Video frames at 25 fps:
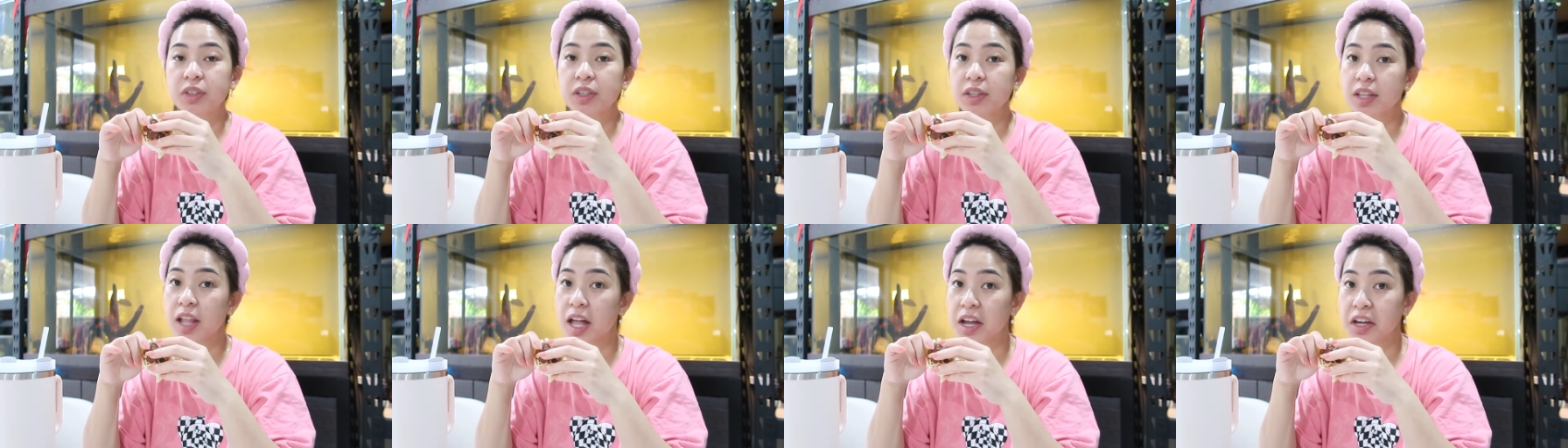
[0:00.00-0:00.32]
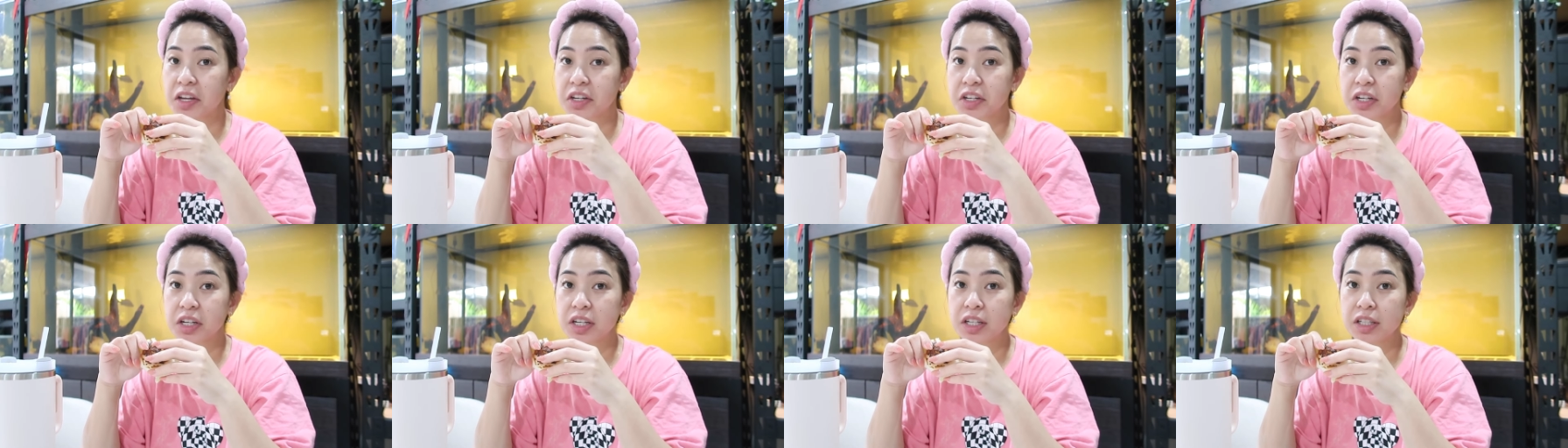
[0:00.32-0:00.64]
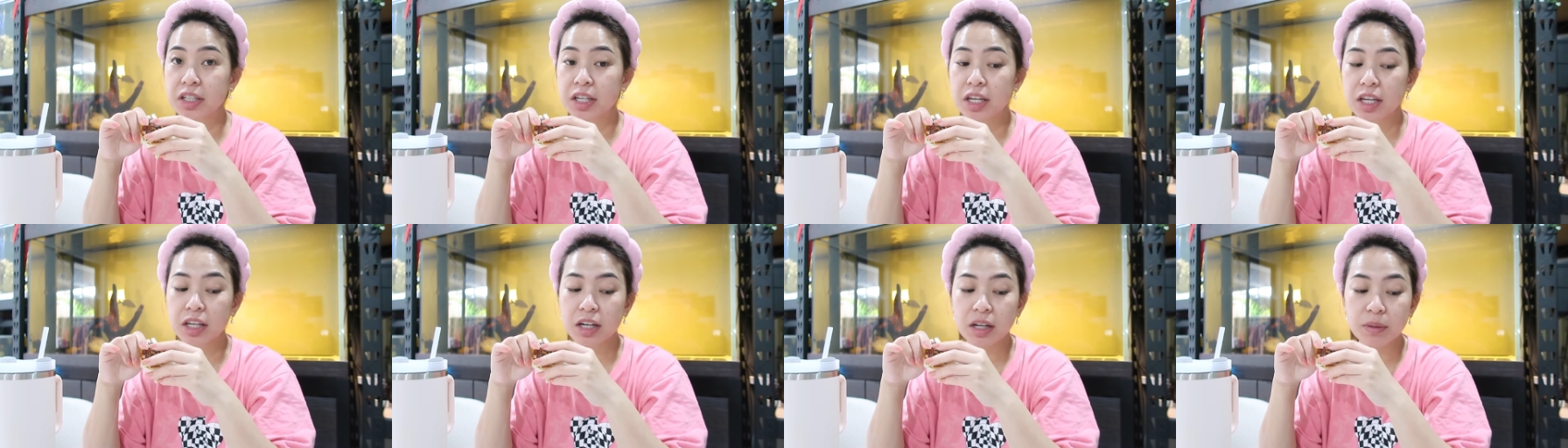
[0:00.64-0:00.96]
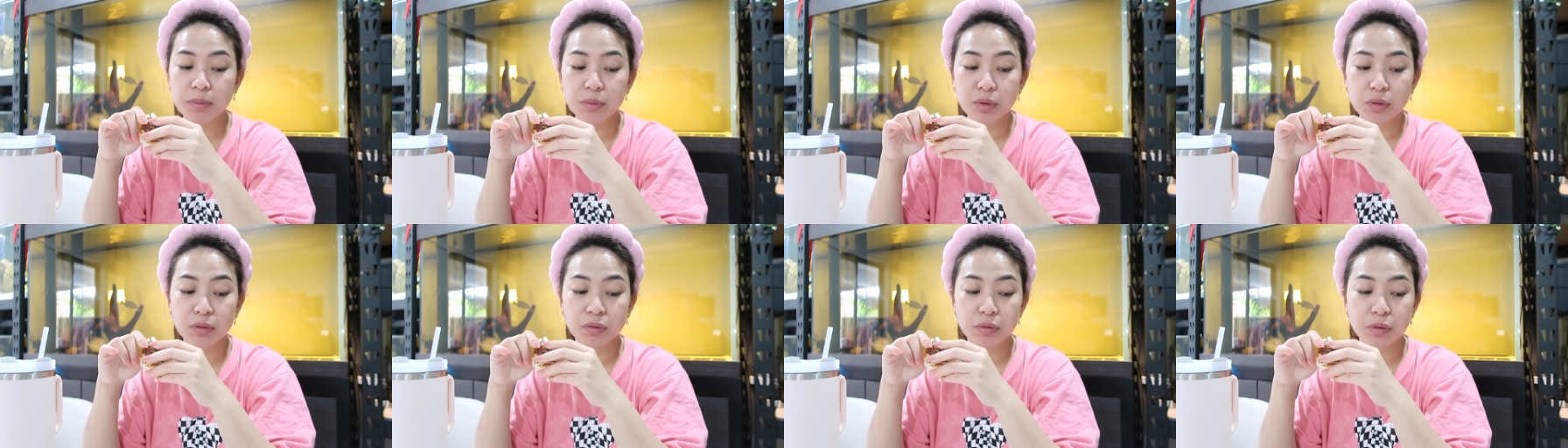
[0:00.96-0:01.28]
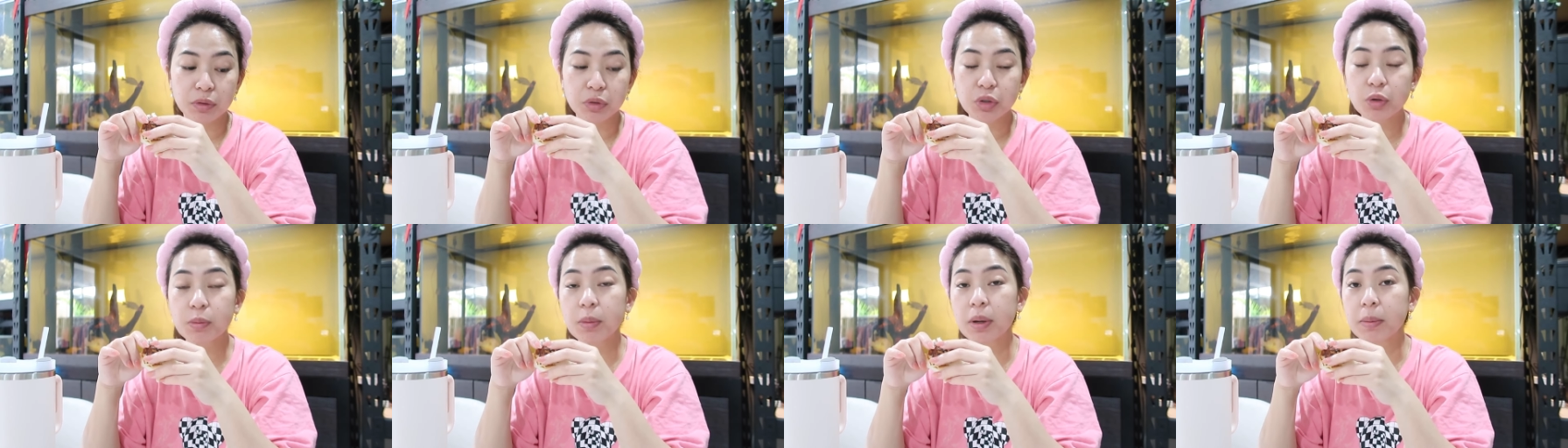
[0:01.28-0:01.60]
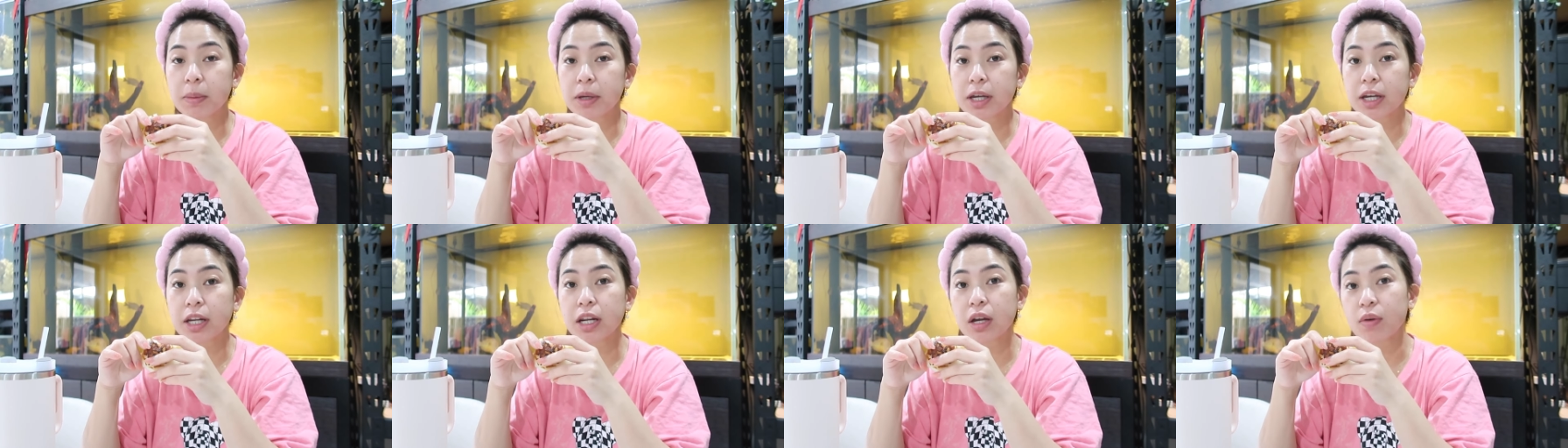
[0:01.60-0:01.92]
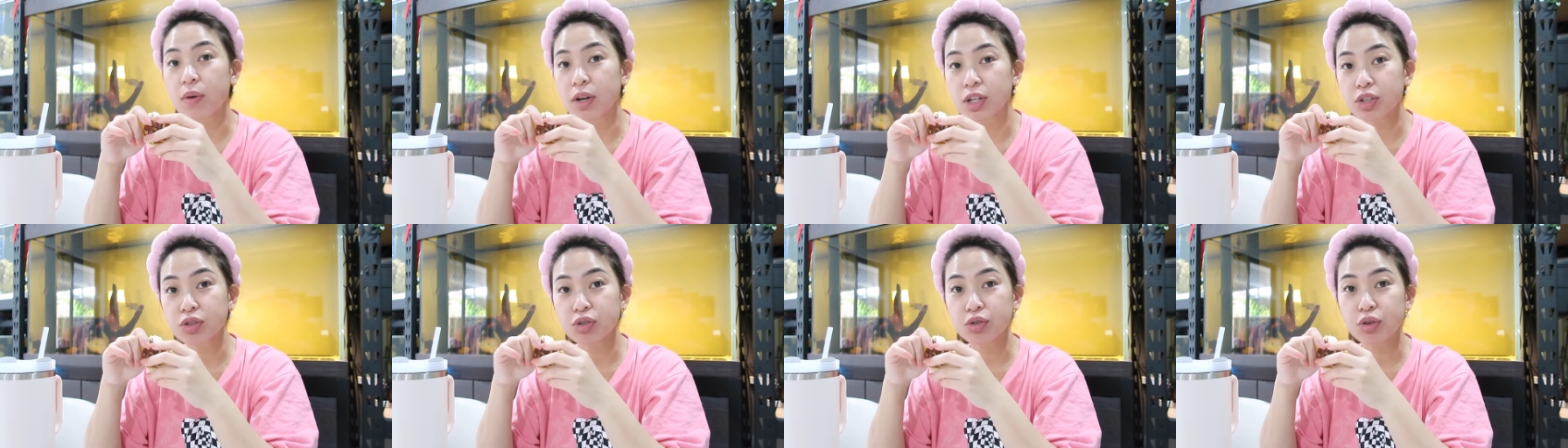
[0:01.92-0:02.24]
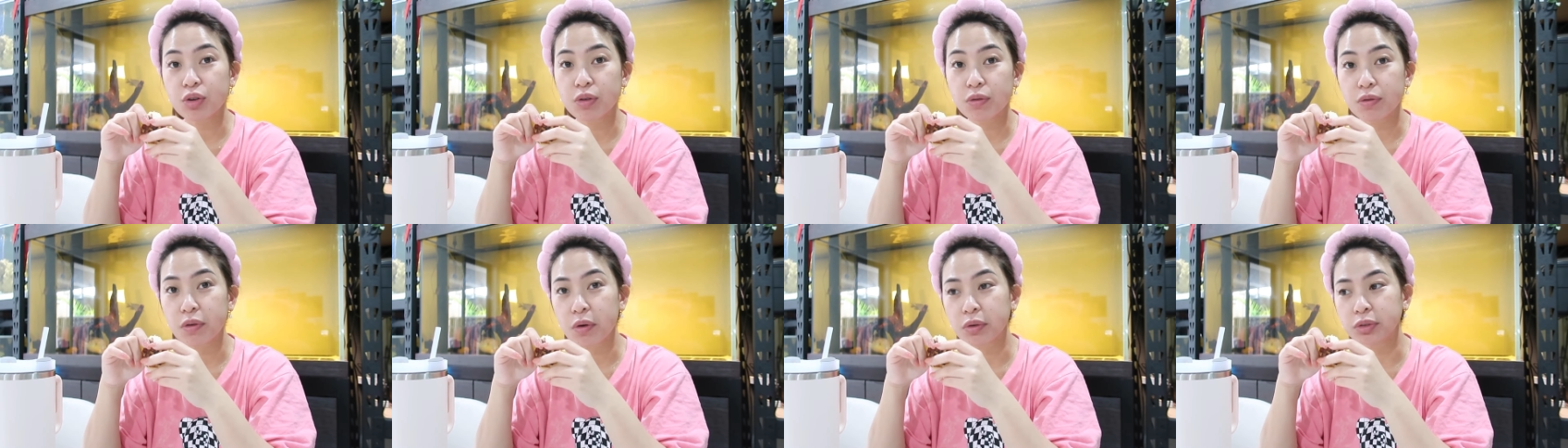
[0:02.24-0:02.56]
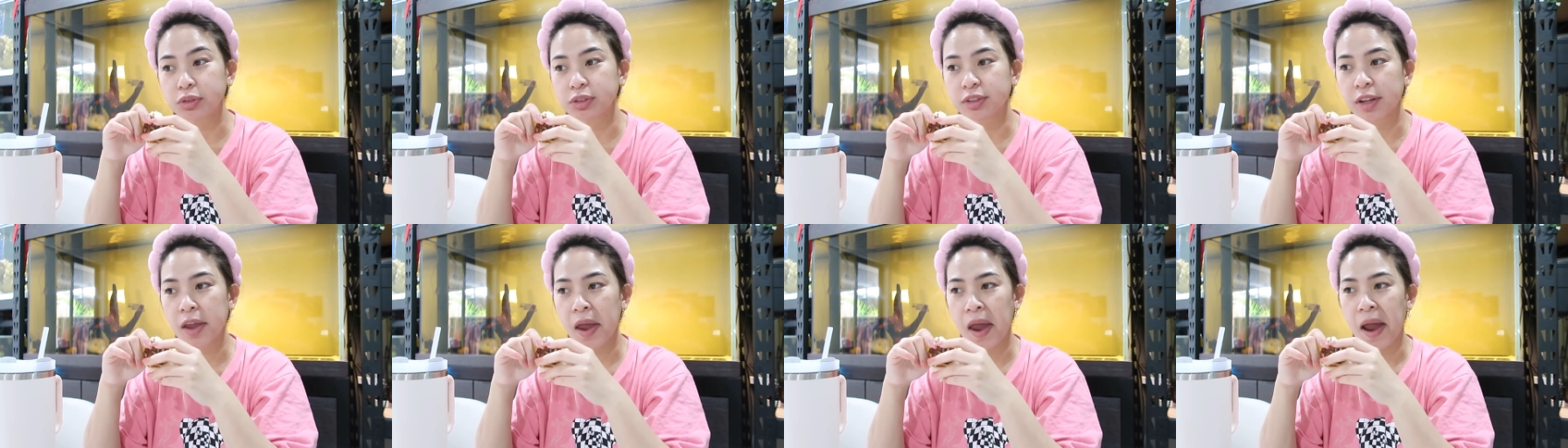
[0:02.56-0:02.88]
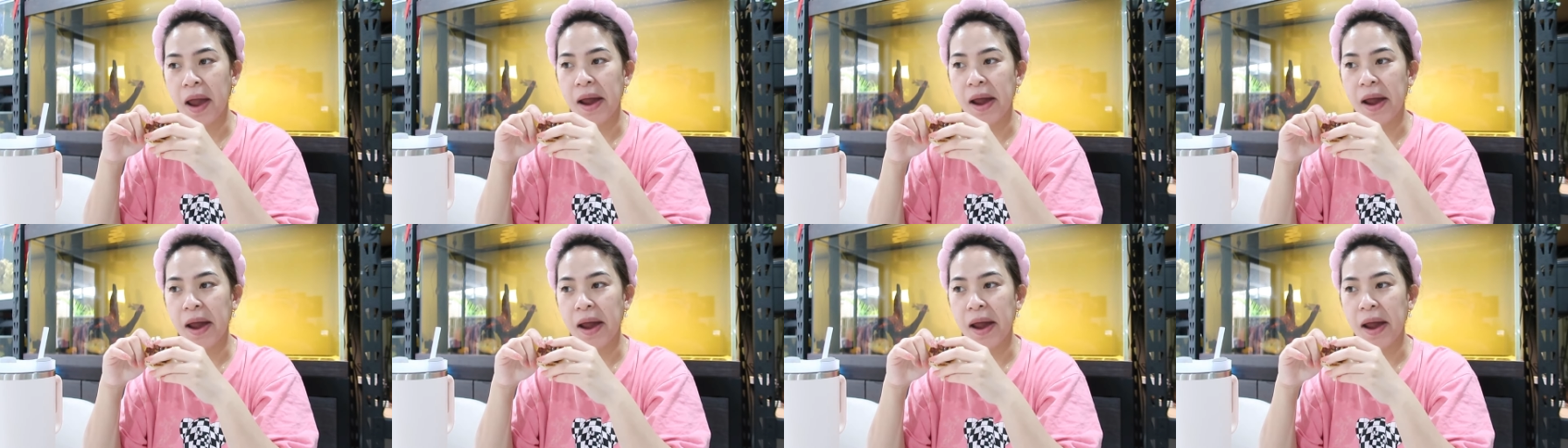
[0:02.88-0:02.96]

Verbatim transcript: Lagi niyang hinihiram yung phone ko. Mami, can I watch on your phone?